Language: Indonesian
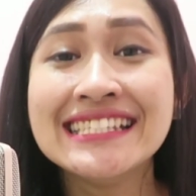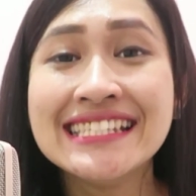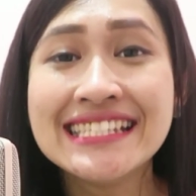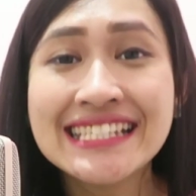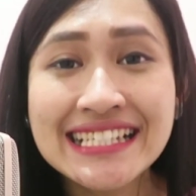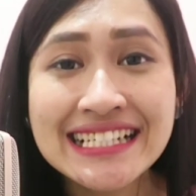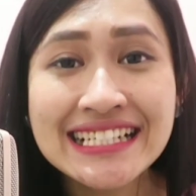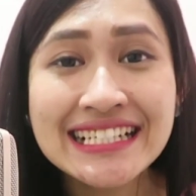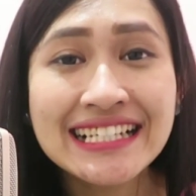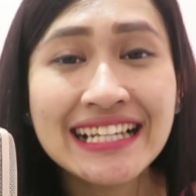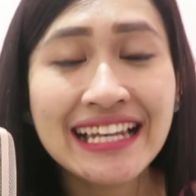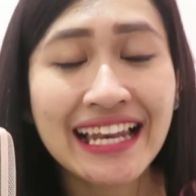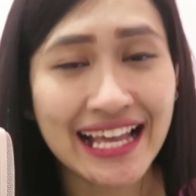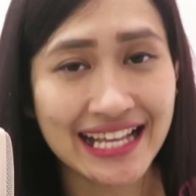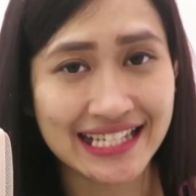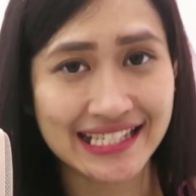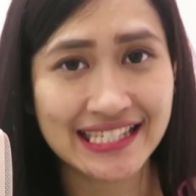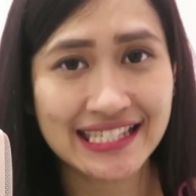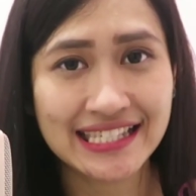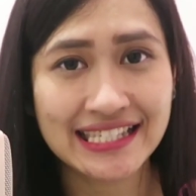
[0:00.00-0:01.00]

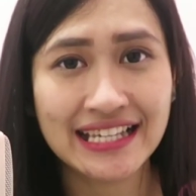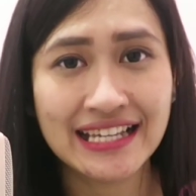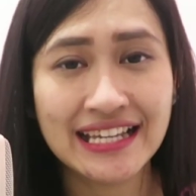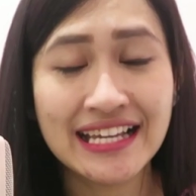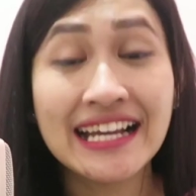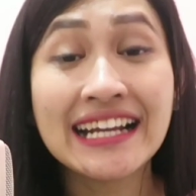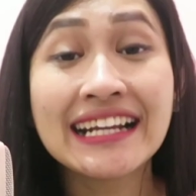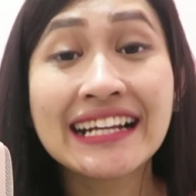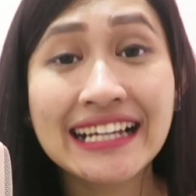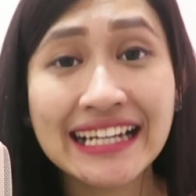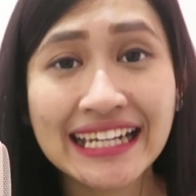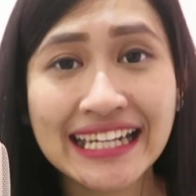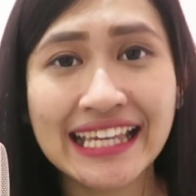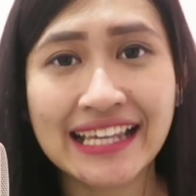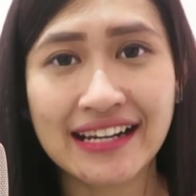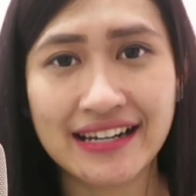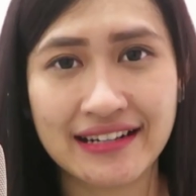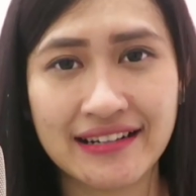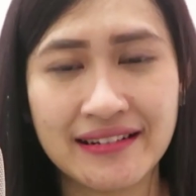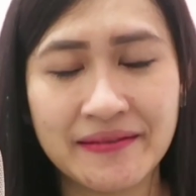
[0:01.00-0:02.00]
jelas
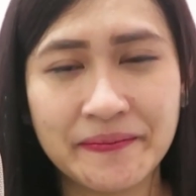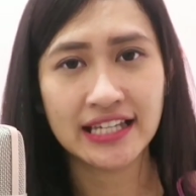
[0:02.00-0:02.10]
clear.